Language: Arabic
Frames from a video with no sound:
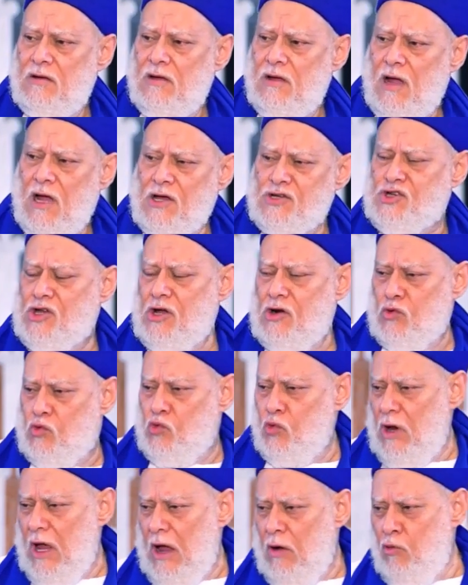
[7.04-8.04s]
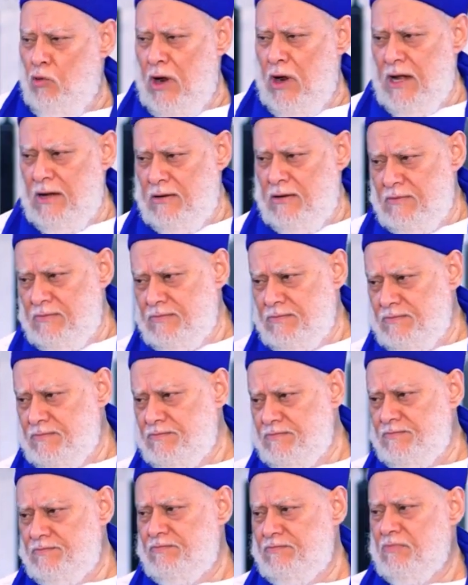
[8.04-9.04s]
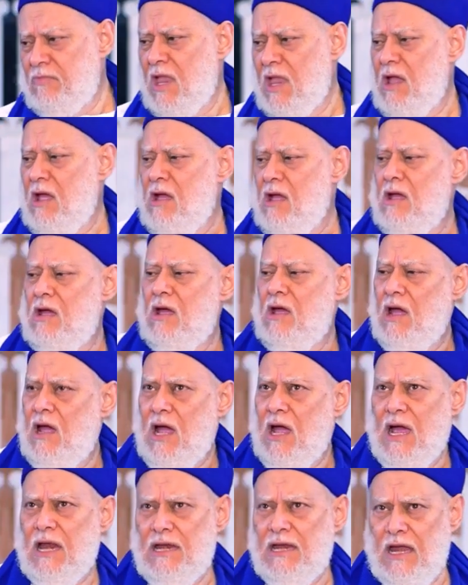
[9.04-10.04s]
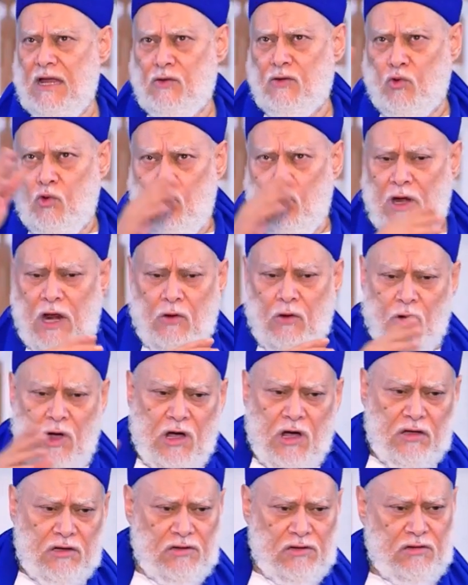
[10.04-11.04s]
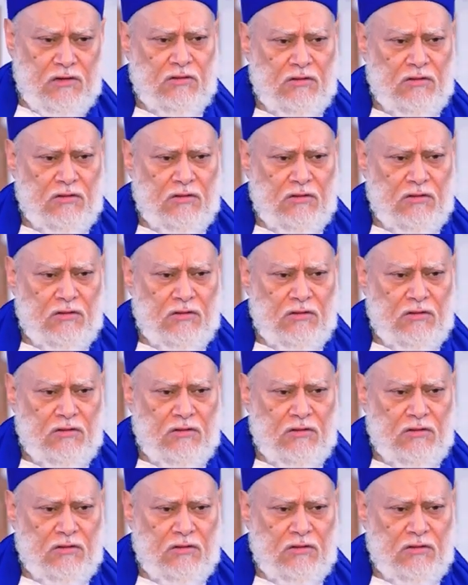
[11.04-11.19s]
الشرط الأول أن يدخل الوقت